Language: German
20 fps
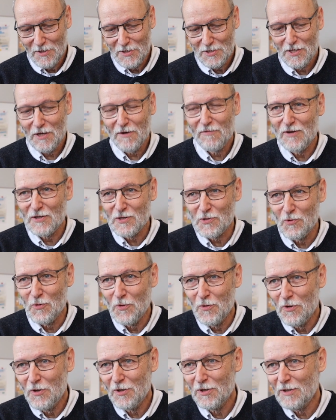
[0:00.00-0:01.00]
ist der
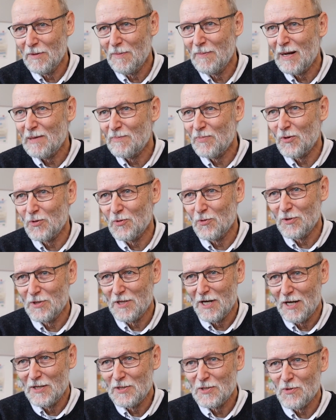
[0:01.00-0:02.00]
Versuch, mal
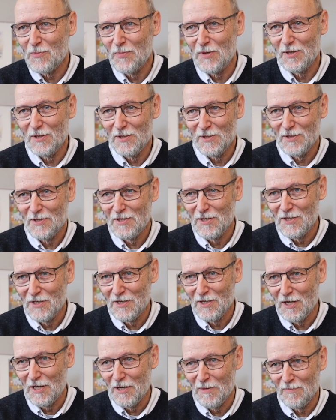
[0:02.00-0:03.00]
Produkte anzubieten,
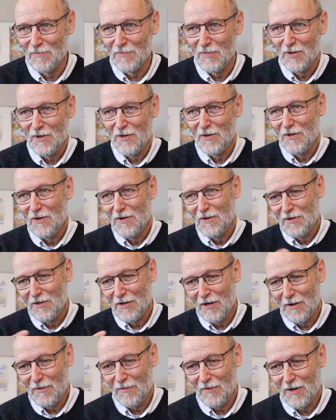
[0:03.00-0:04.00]
die eben
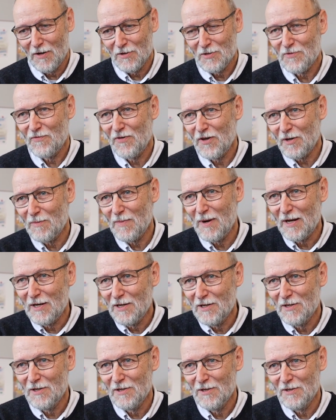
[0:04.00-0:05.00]
ja, aus fairem
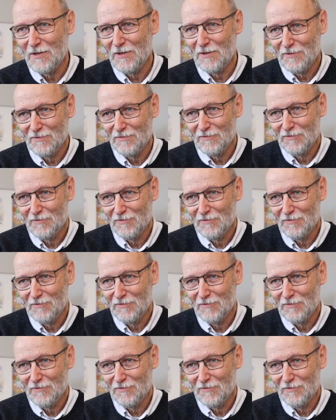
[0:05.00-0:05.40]
Handel